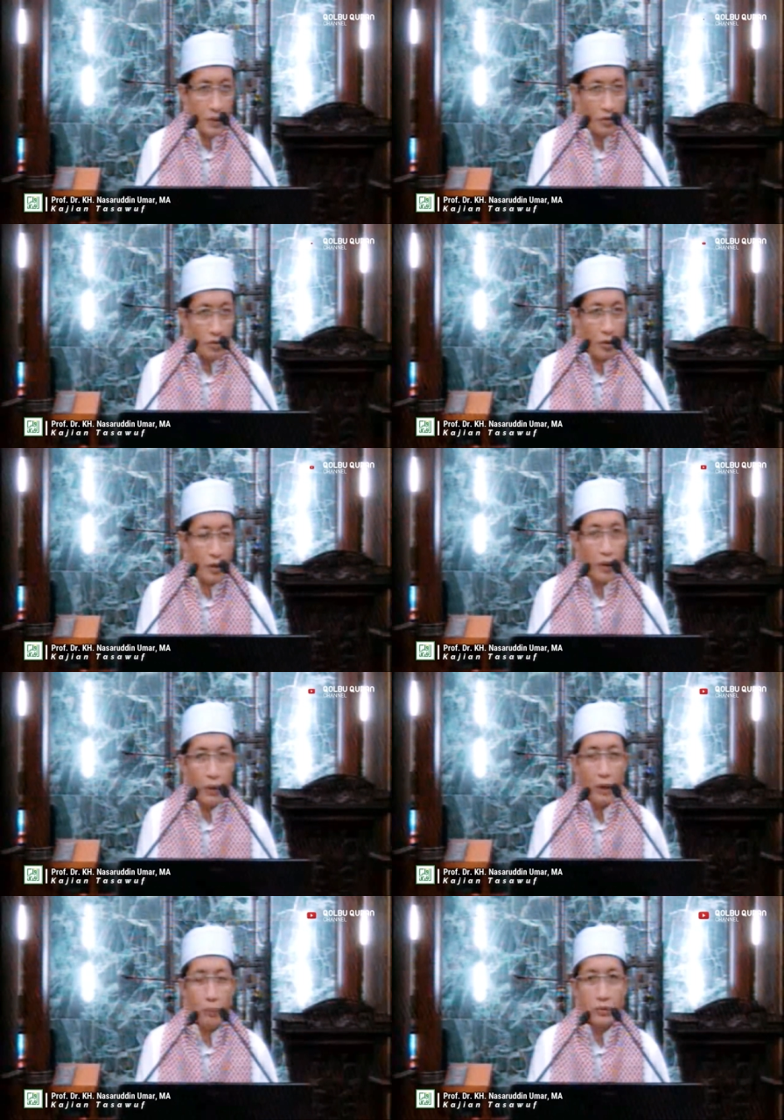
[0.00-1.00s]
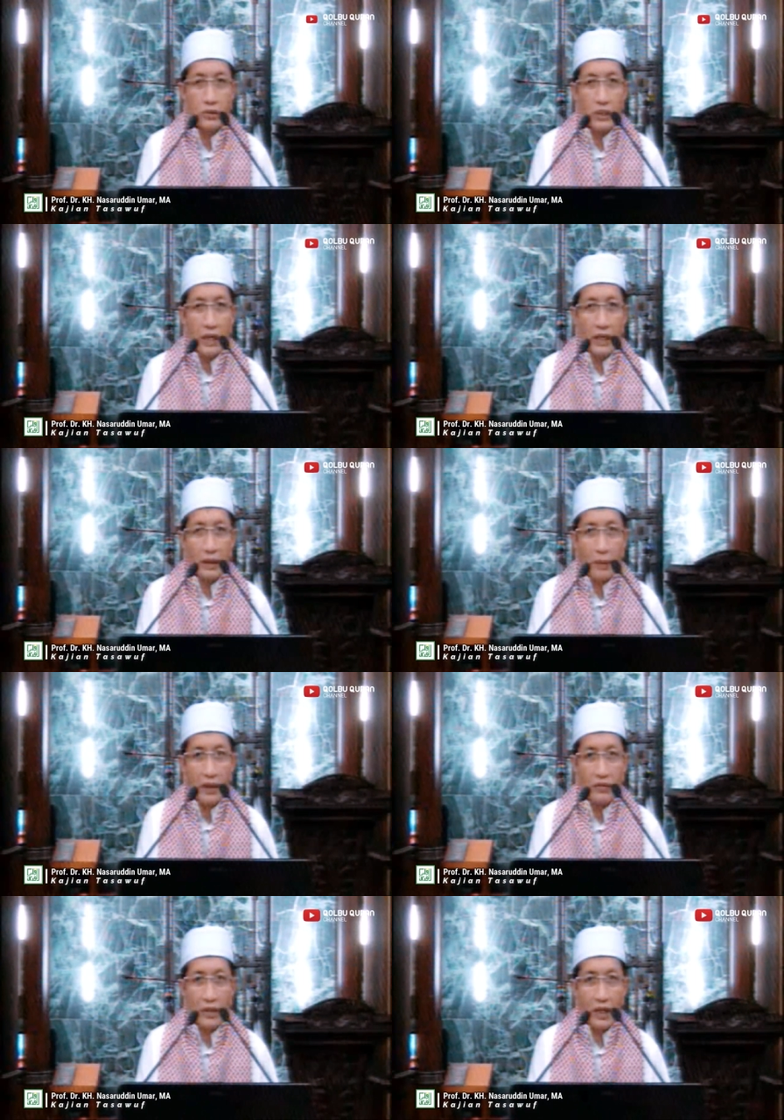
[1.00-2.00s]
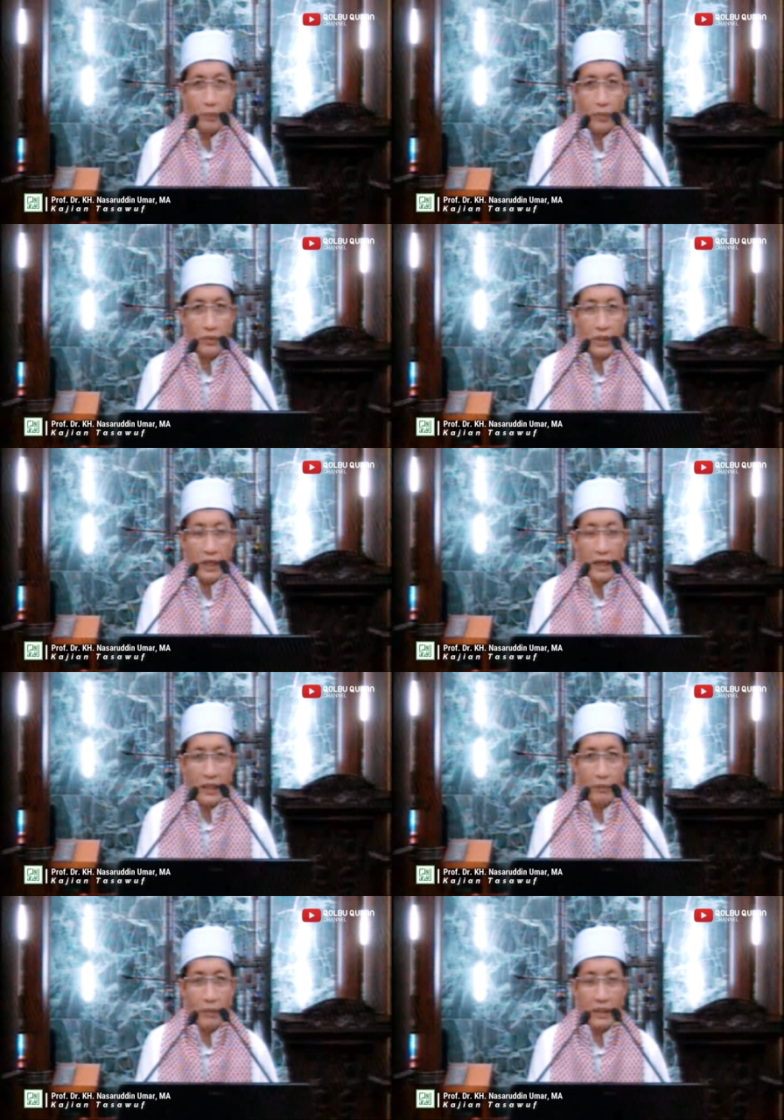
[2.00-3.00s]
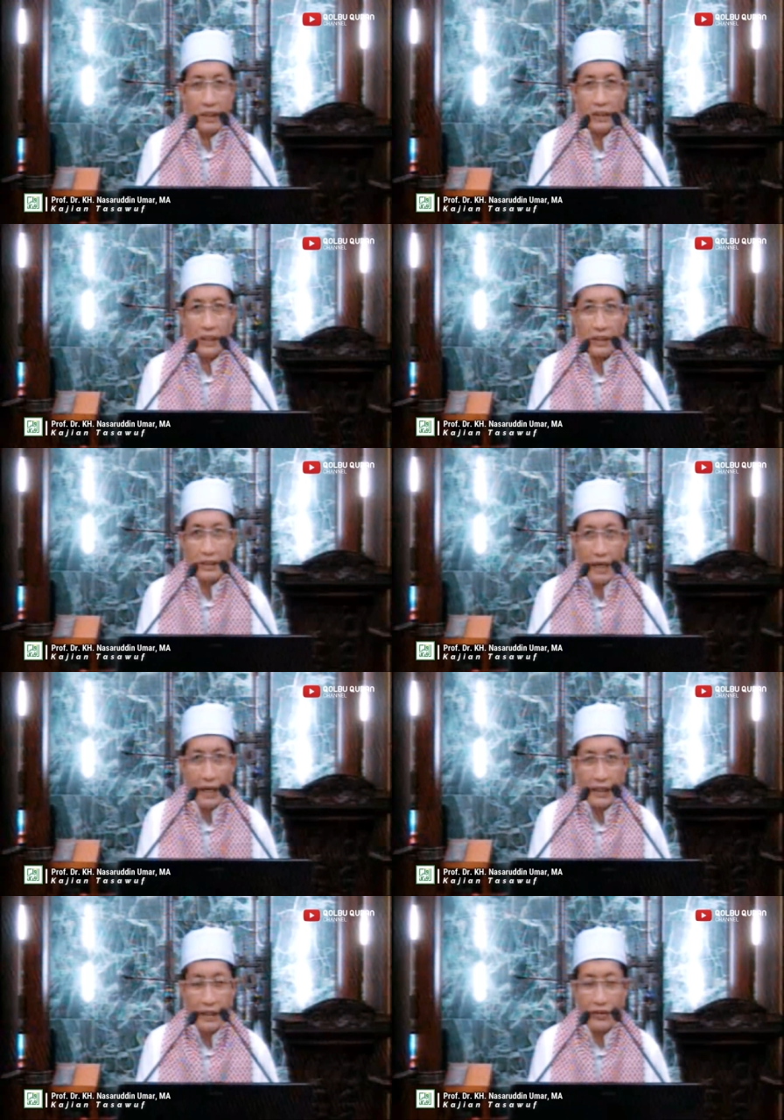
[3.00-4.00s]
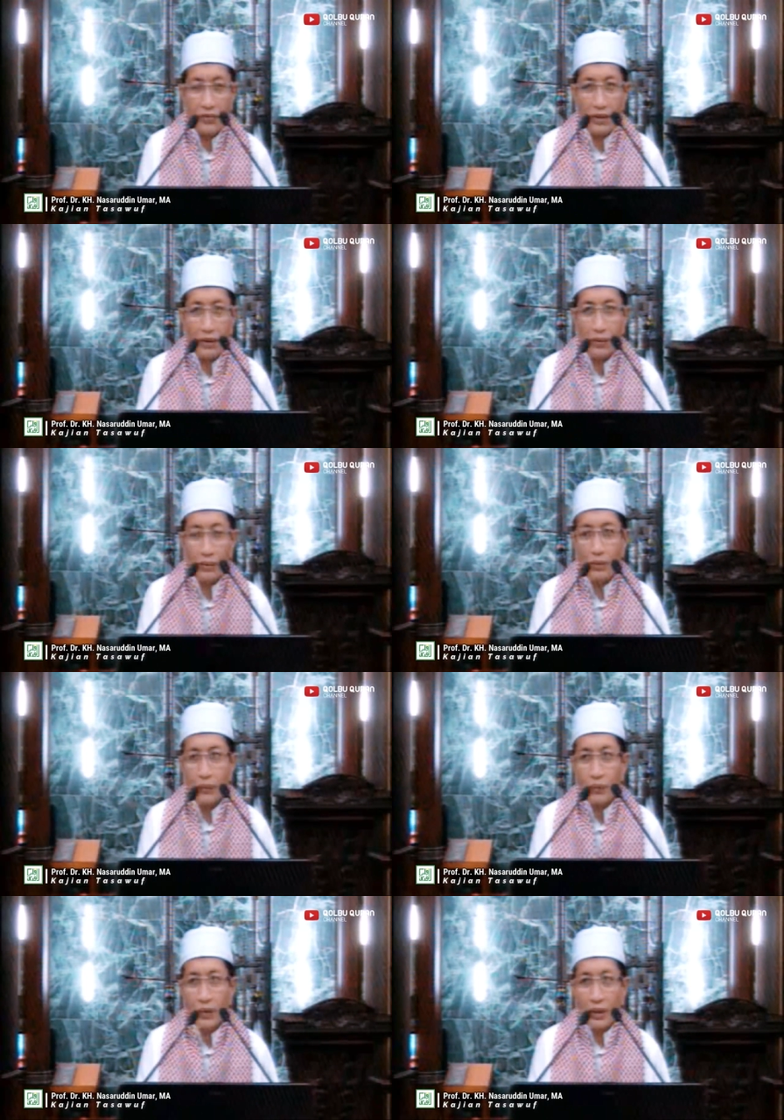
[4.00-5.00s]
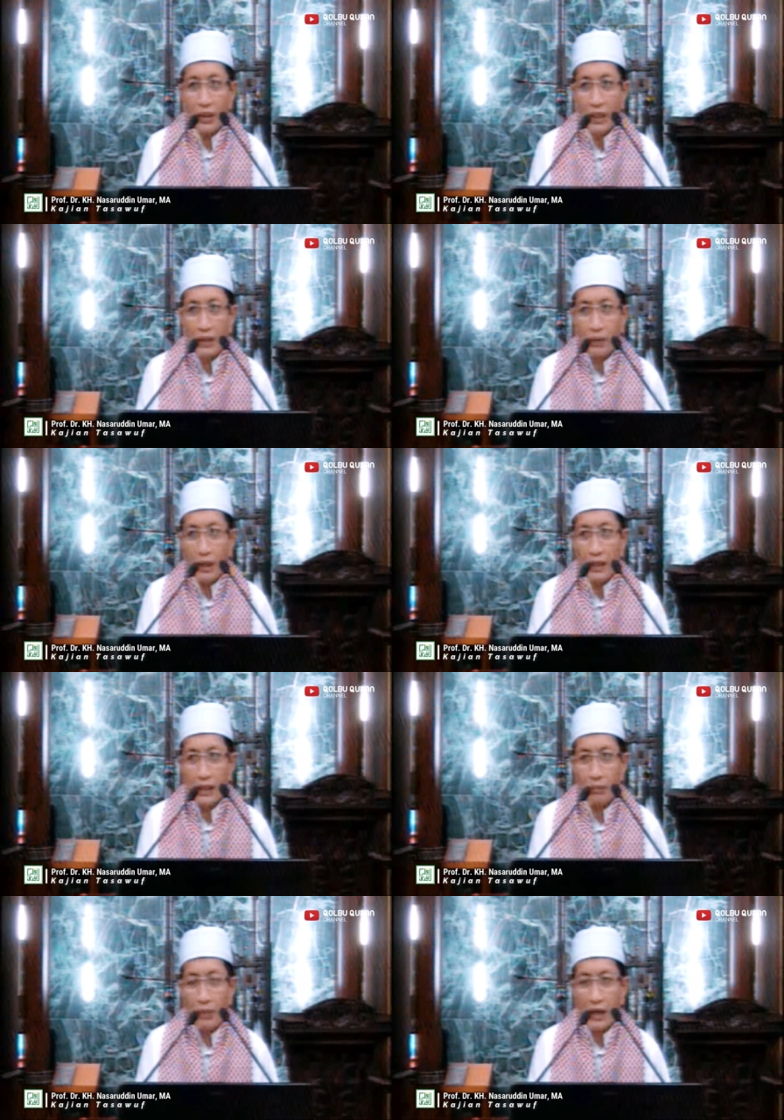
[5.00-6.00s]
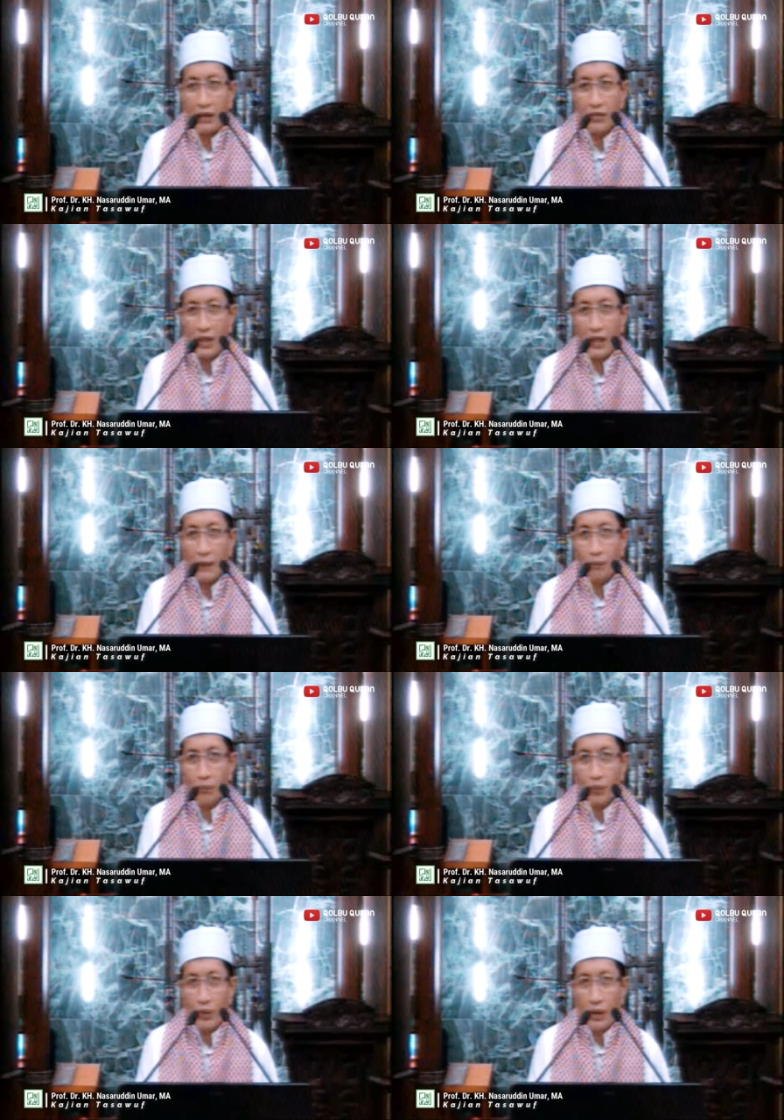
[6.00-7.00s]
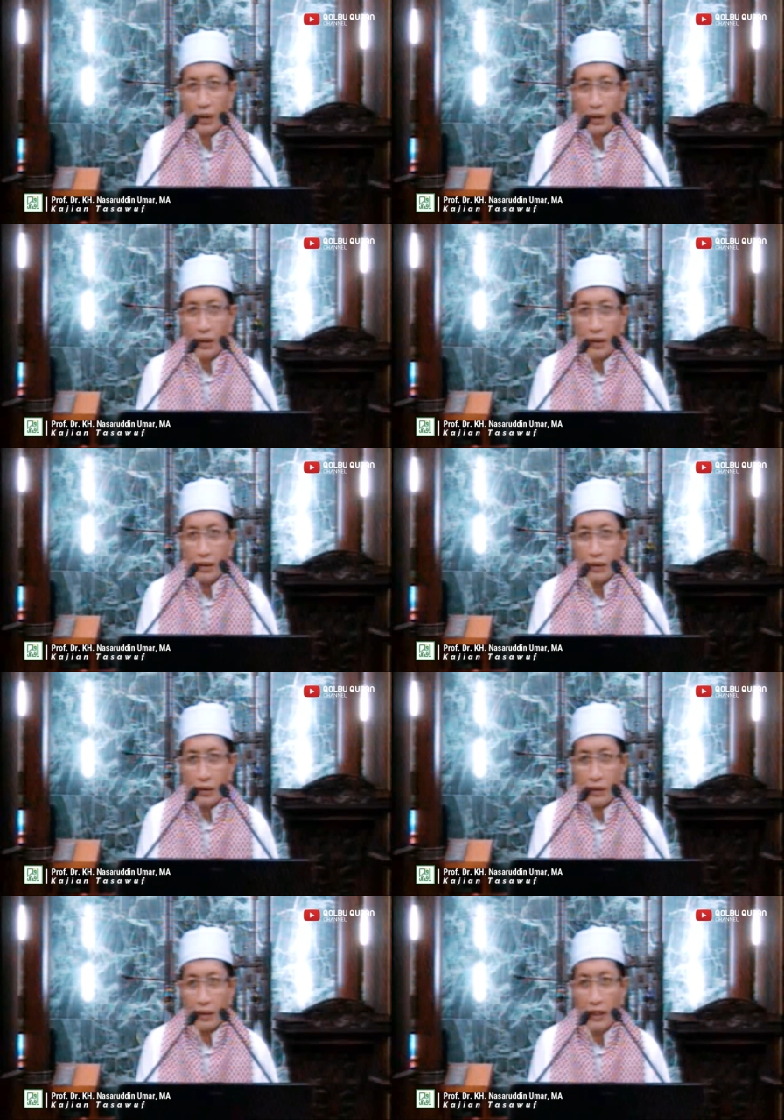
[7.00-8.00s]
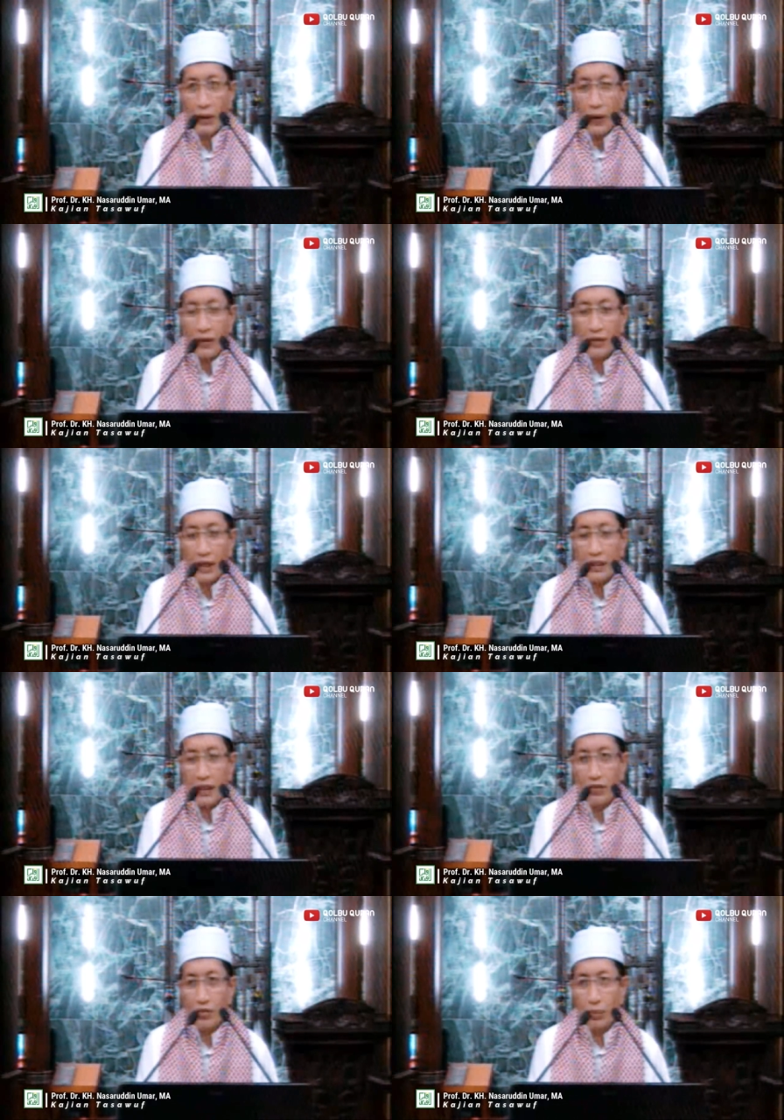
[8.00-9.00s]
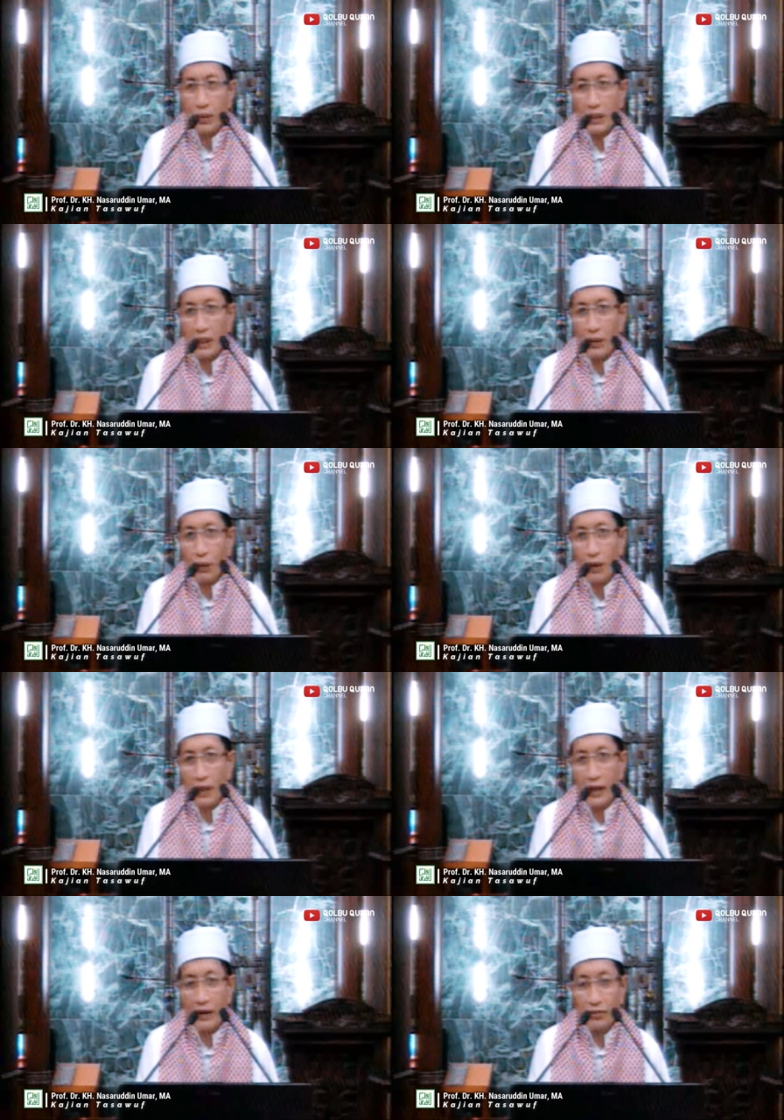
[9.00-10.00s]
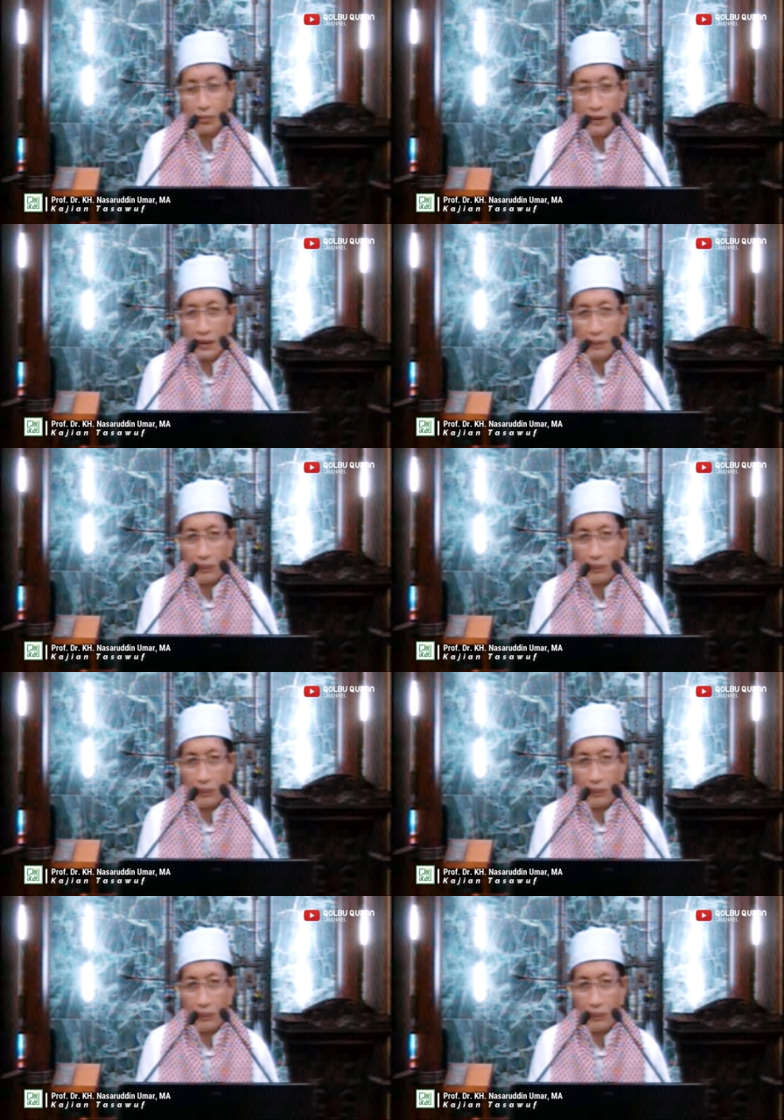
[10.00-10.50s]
seolah-olah puncak daripada segala puncak kenikmatan terjadi di situ itulah yang bahasa dewasanya disebut dengan orgasme